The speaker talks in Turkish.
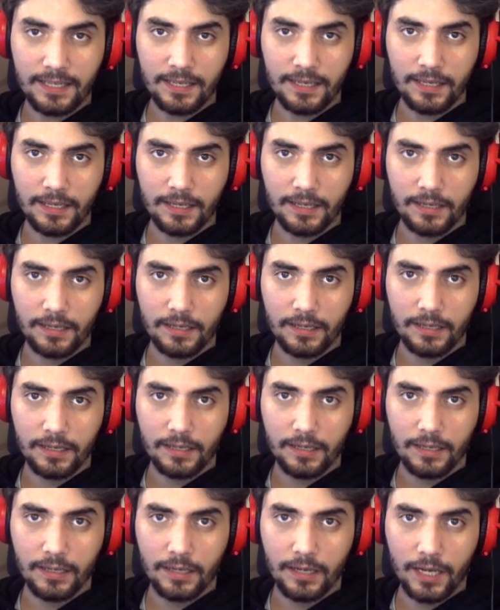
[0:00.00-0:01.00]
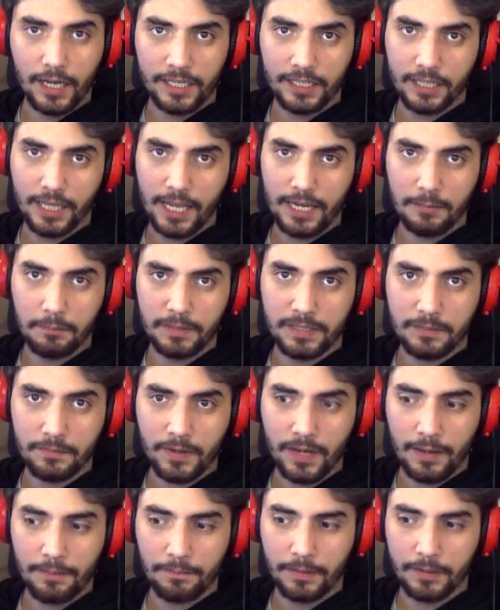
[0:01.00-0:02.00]
ki hani gelin
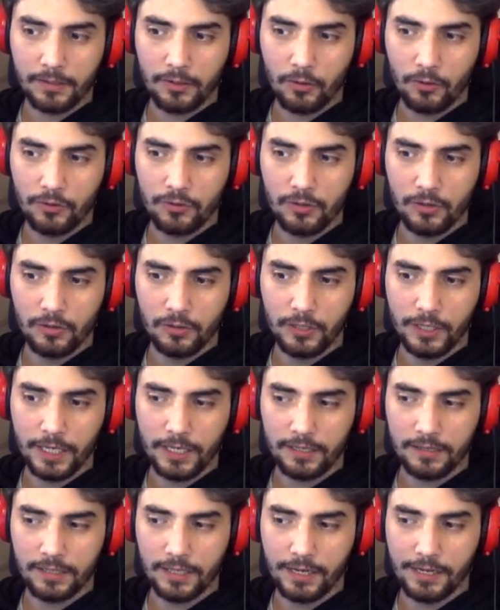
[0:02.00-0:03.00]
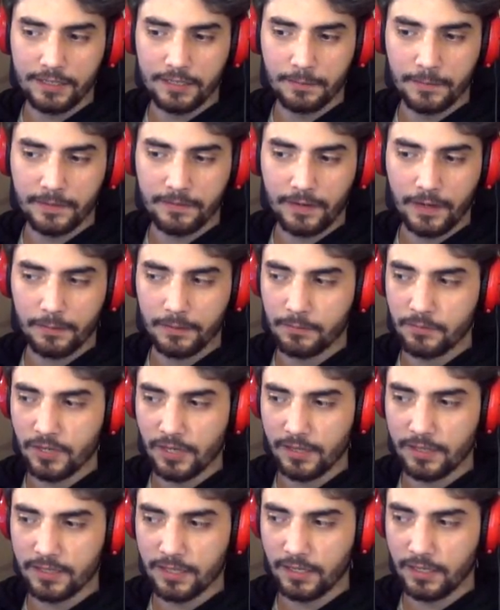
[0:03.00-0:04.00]
bizim kampa köylüye ihtiyacımız var, bizim
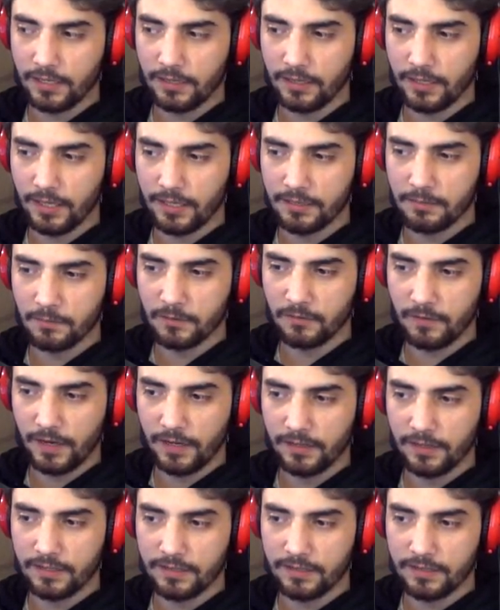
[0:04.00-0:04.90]
çalışana ihtiyacımız var